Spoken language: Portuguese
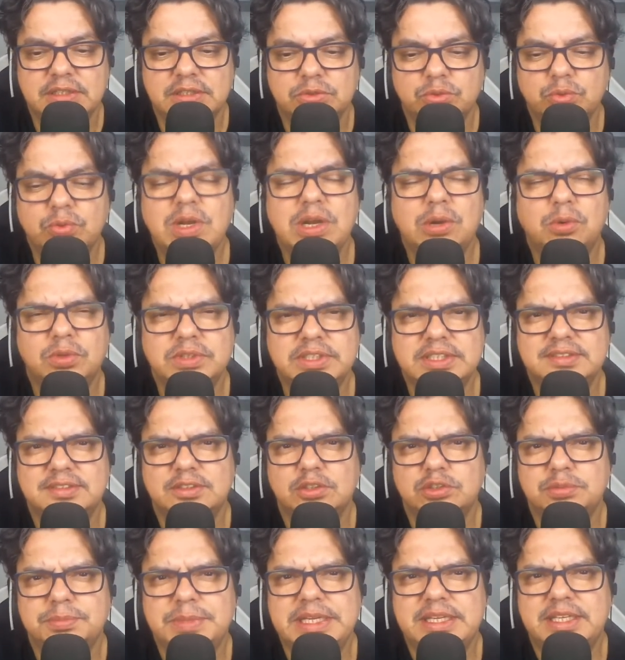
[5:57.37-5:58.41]
nunca
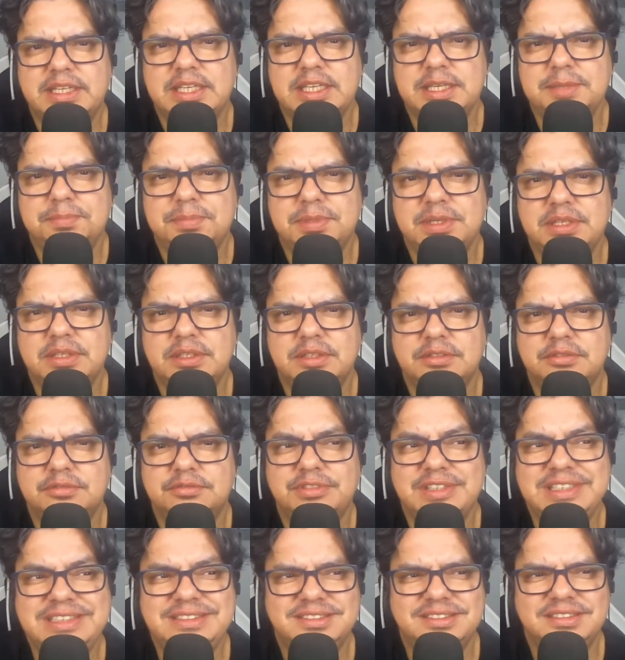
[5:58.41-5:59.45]
aconteceu de uma equipe
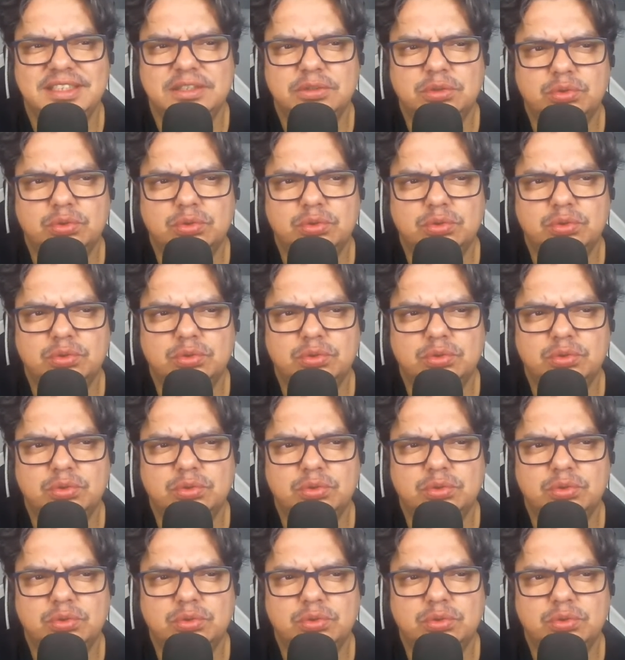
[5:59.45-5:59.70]
vencer